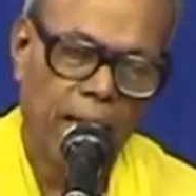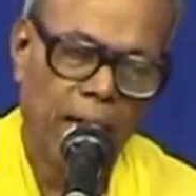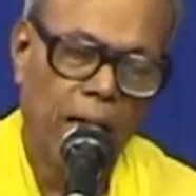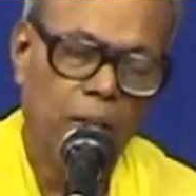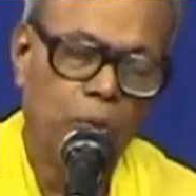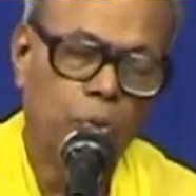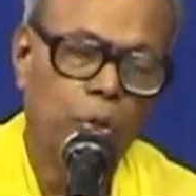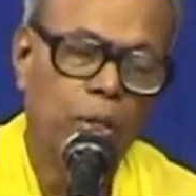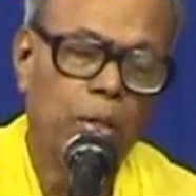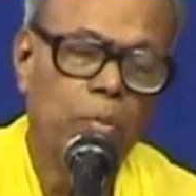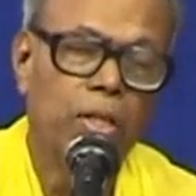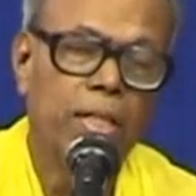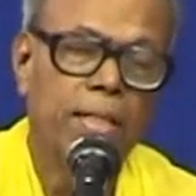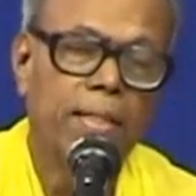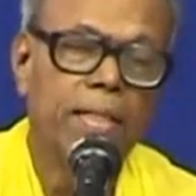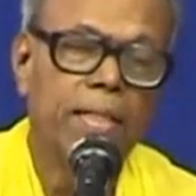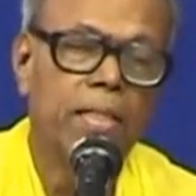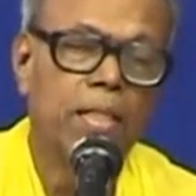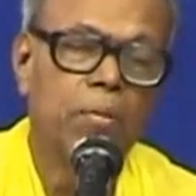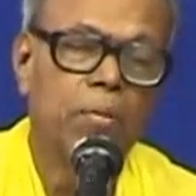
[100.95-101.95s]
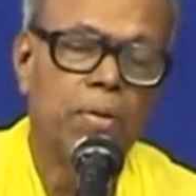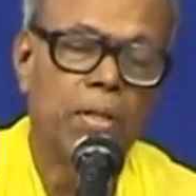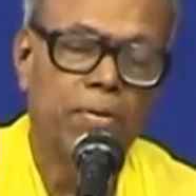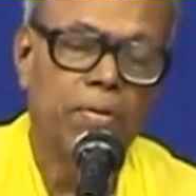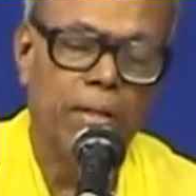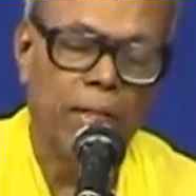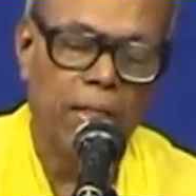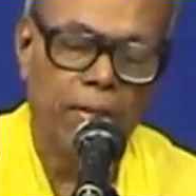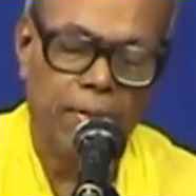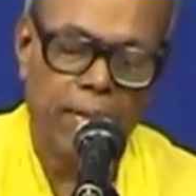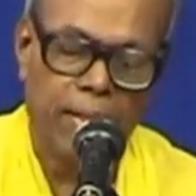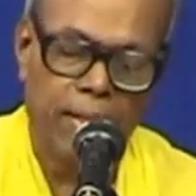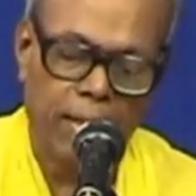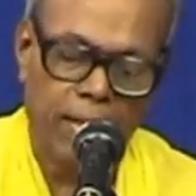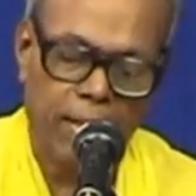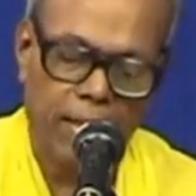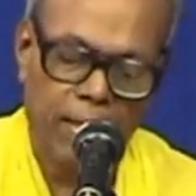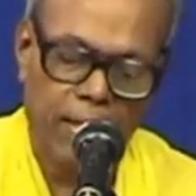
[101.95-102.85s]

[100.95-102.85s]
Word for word: அதுக்குரிய முயற்சியில் ஈடுபடவில்லை அவர்கள்